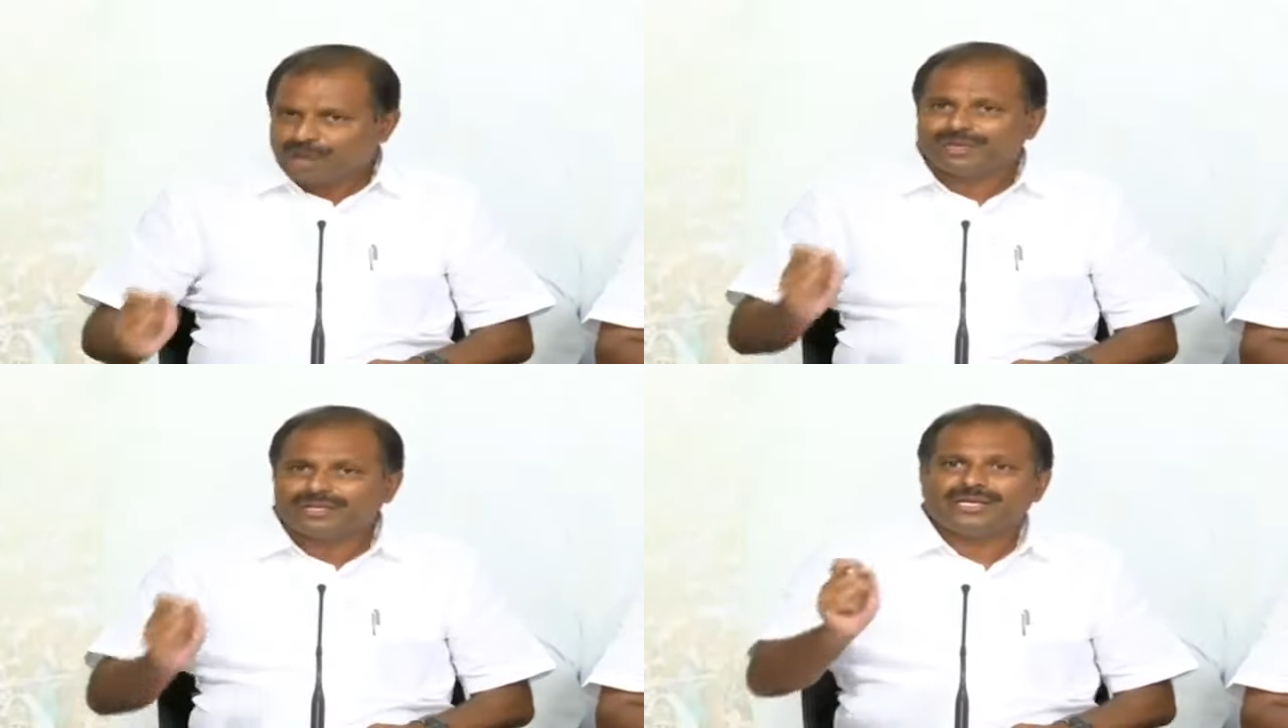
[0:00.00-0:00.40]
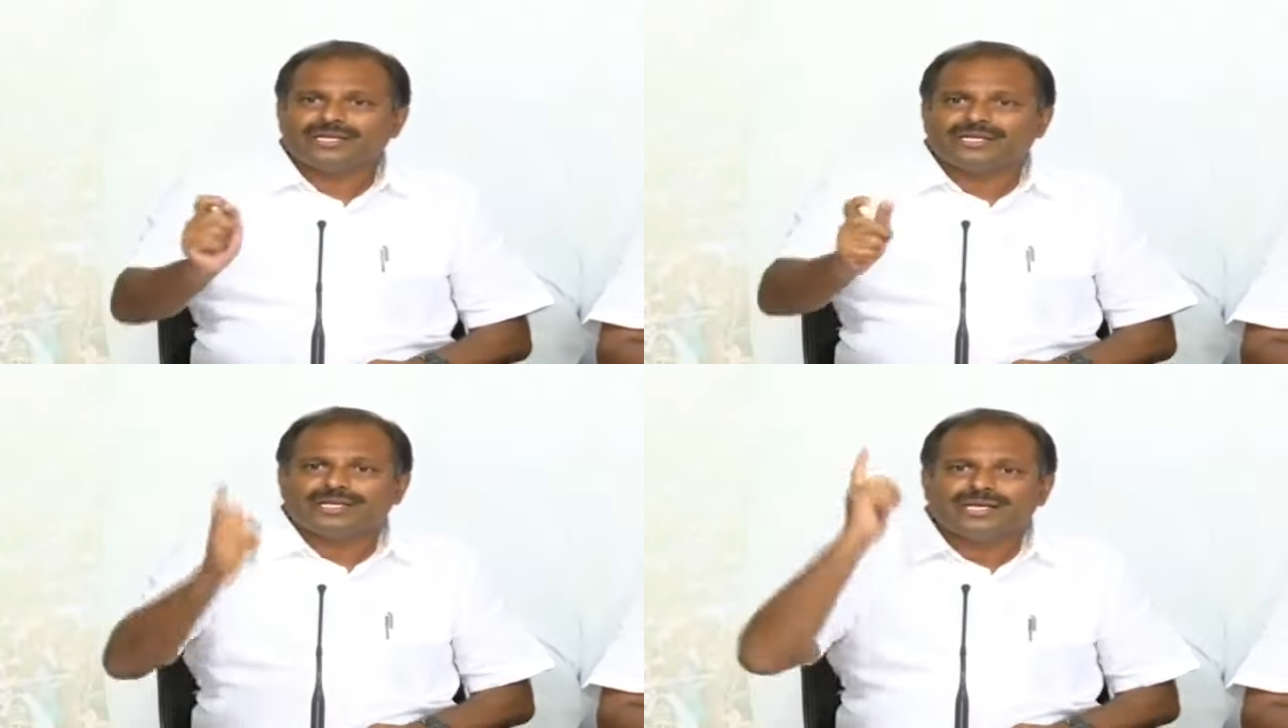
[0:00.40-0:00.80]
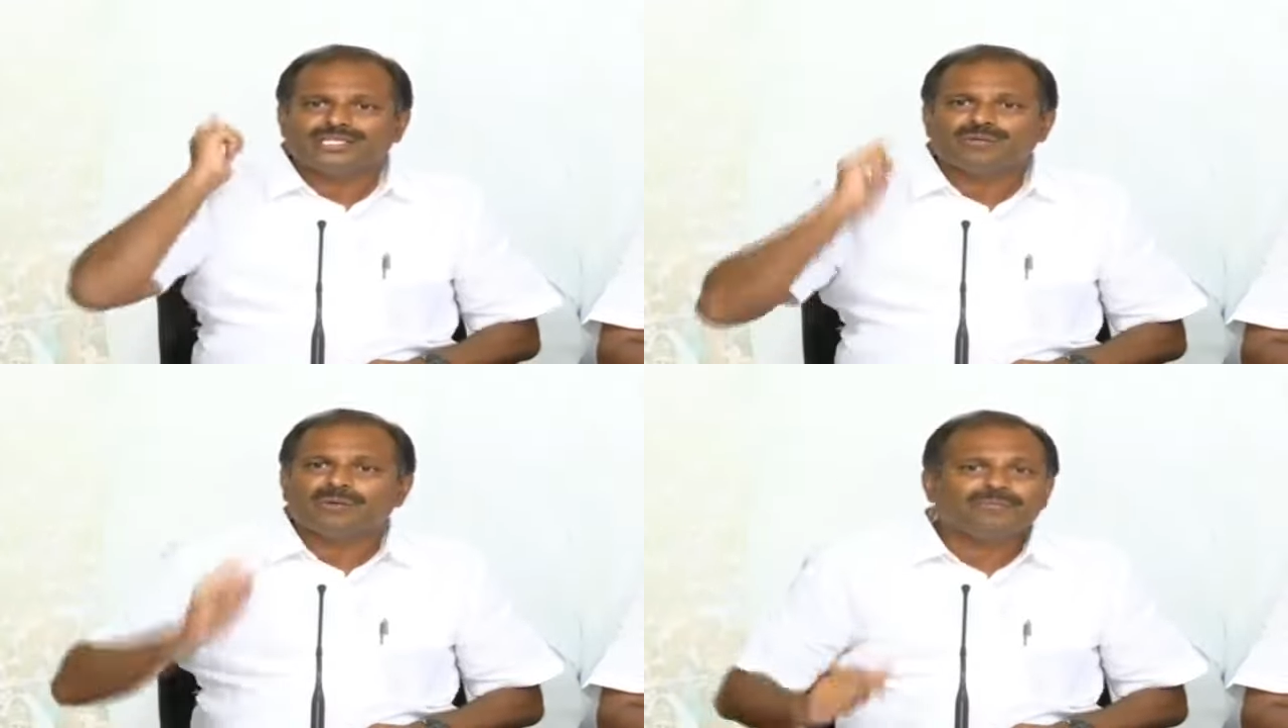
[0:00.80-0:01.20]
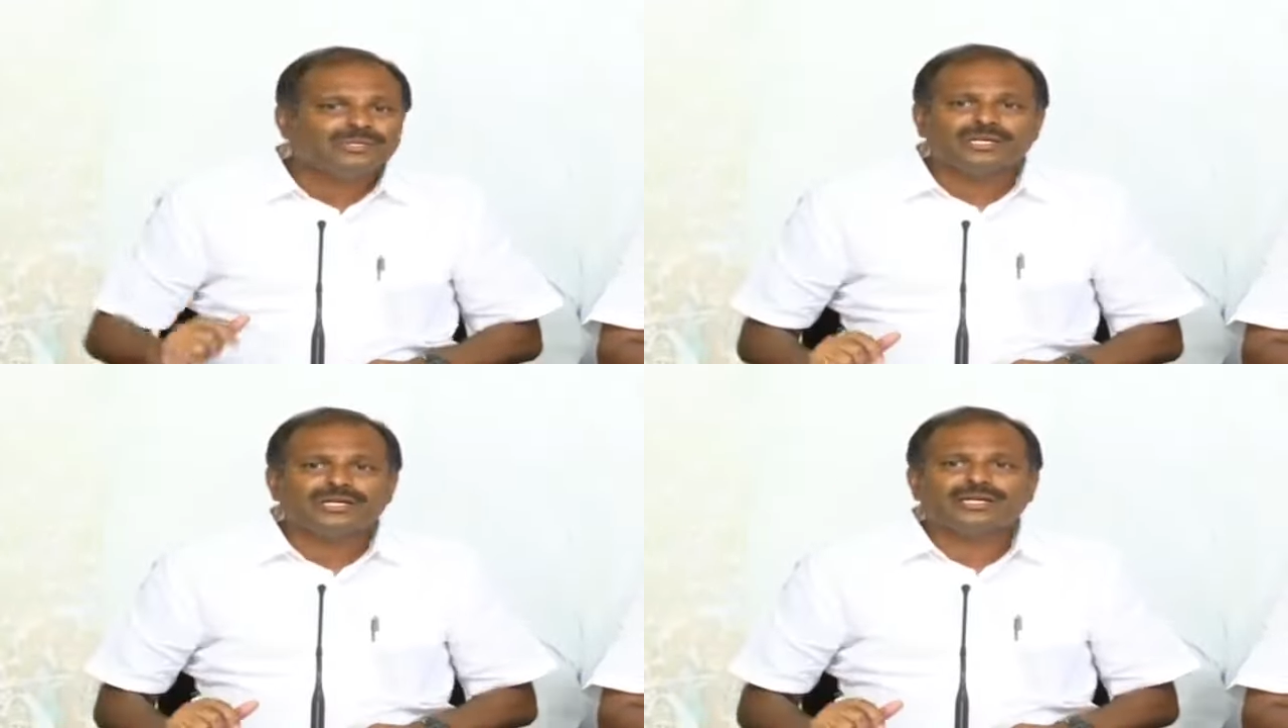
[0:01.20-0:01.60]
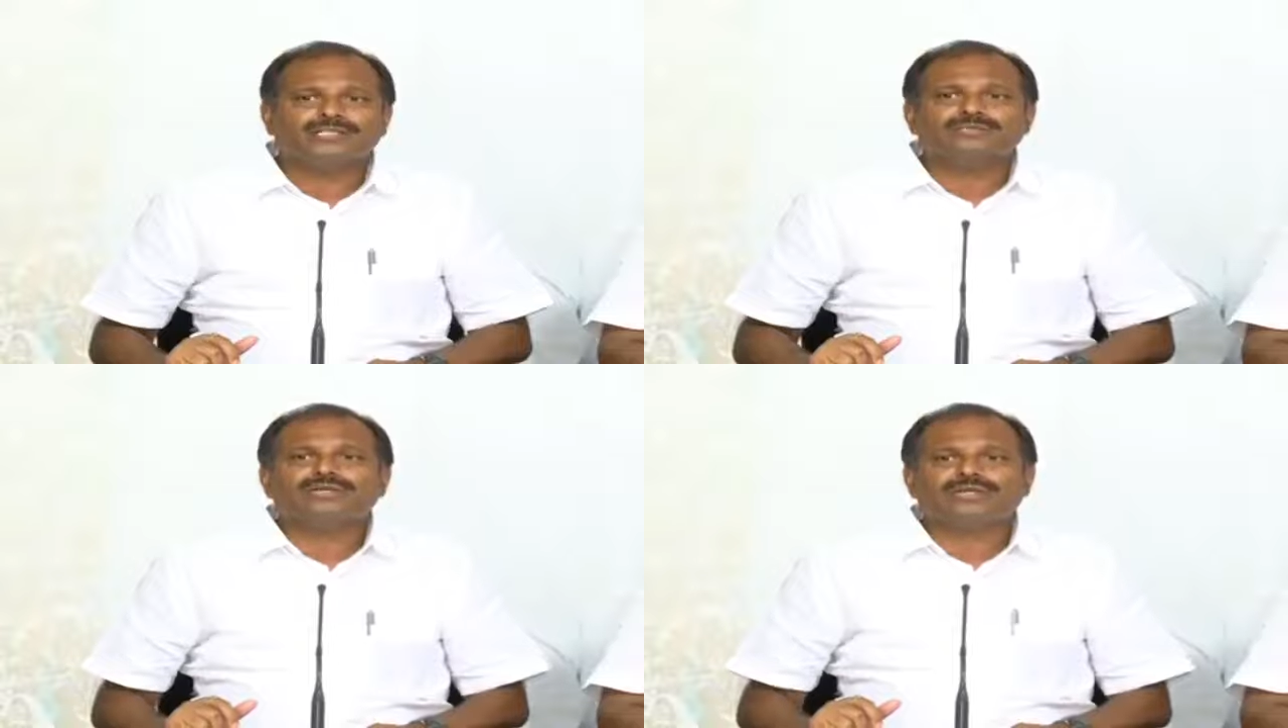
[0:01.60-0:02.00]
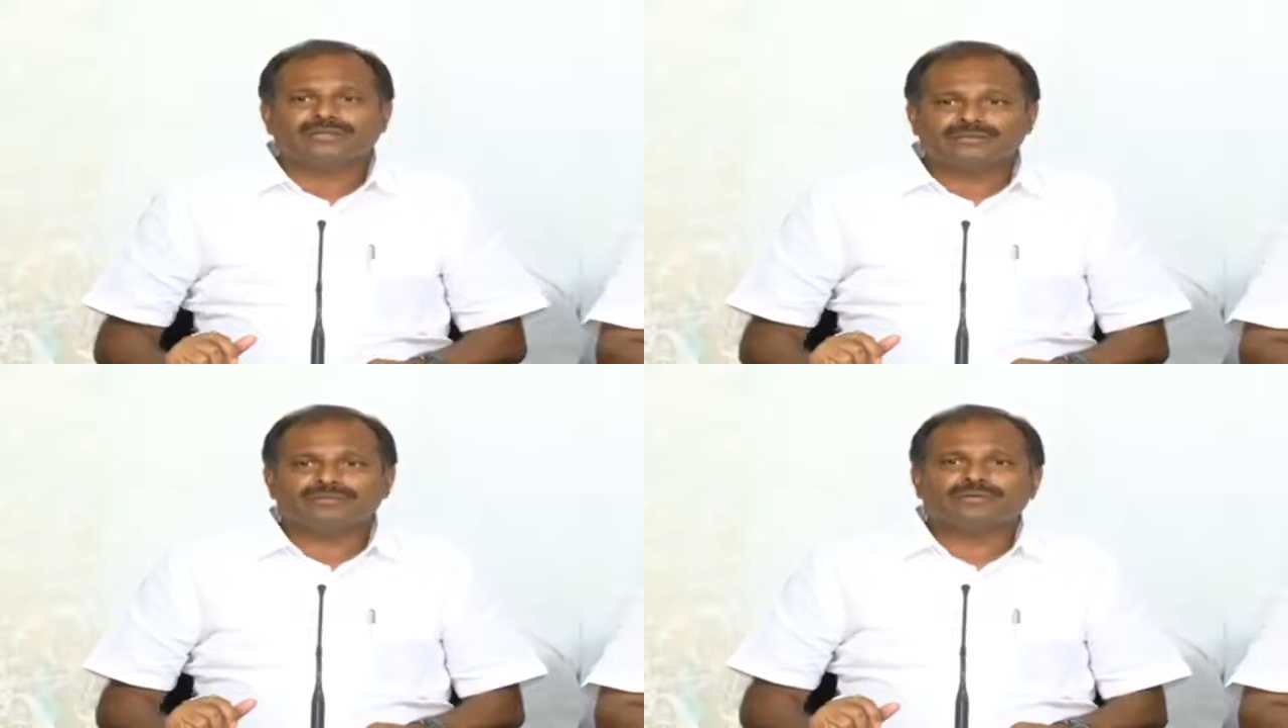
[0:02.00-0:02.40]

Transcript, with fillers: అవన్నీ నీకు డీటెయిల్స్గా పంపిస్తాను లెటర్స్ కూడా నీకు